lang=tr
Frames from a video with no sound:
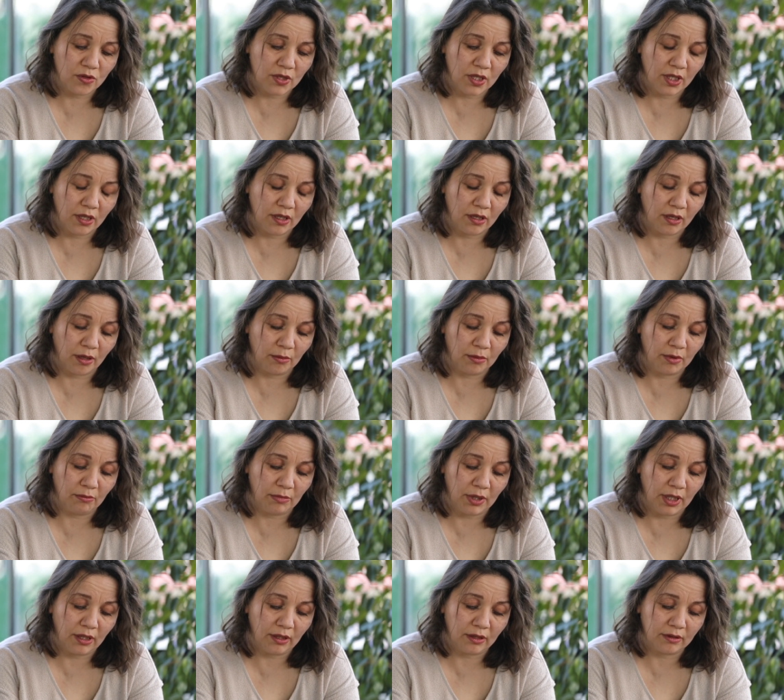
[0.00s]
Hüseyin
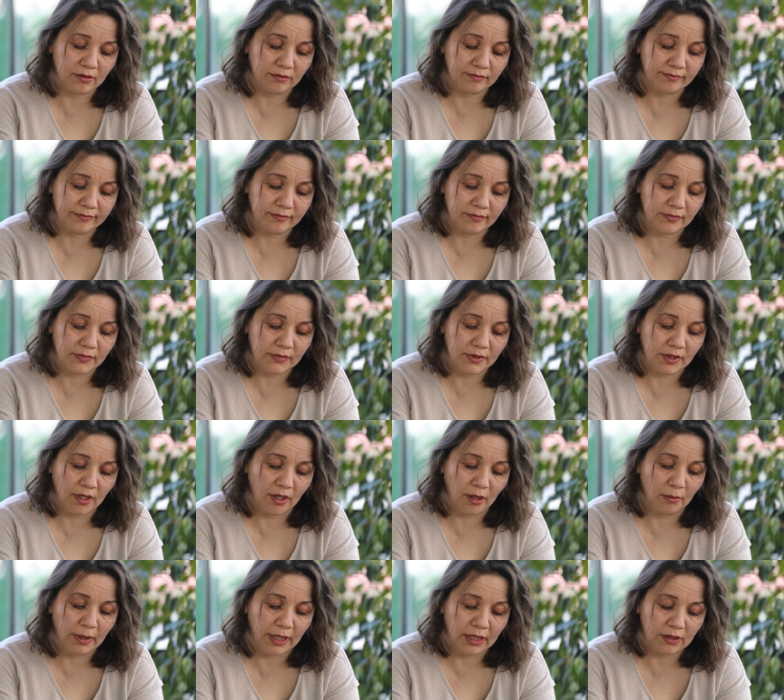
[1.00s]
abimle
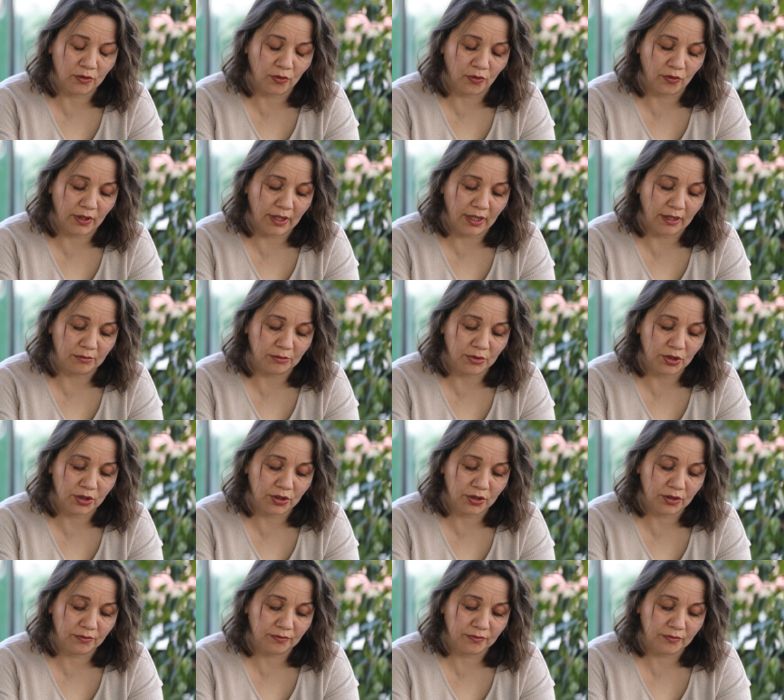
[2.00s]
haber
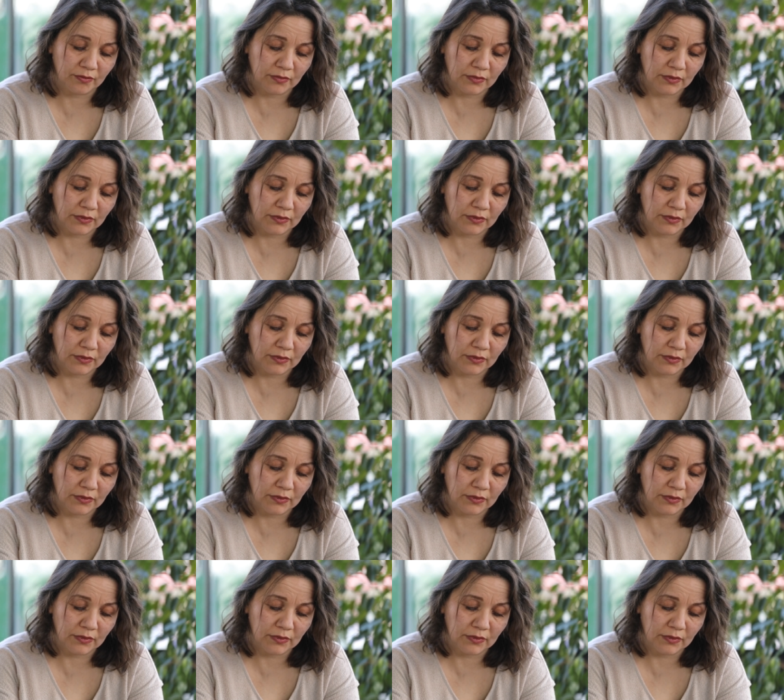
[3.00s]
göndermiş.